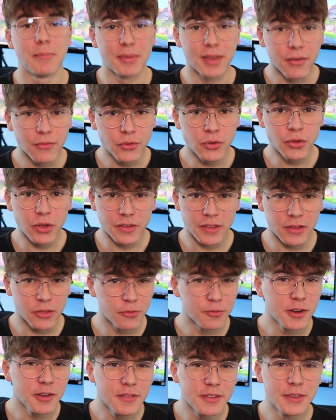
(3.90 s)
et bienvenue dans cette
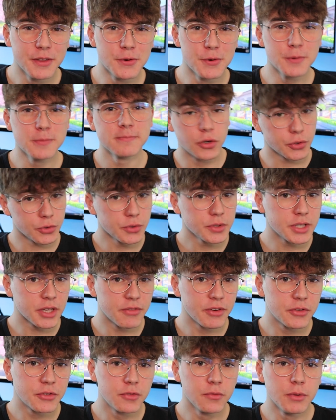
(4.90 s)
nouvelle vidéo. Aujourd'hui
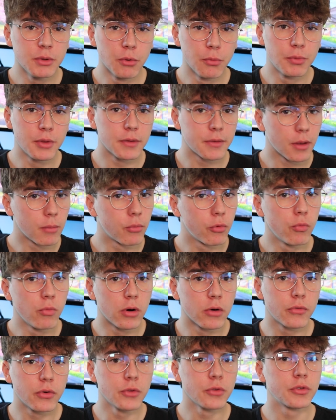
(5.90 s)
ça va être une vidéo peut-être un peu
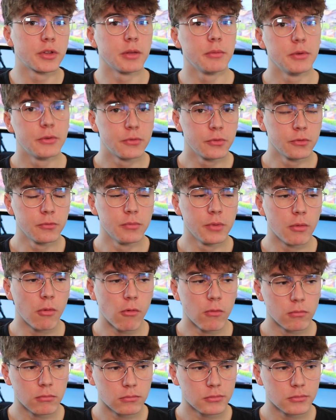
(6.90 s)
moins fun que d'habitude mais bon,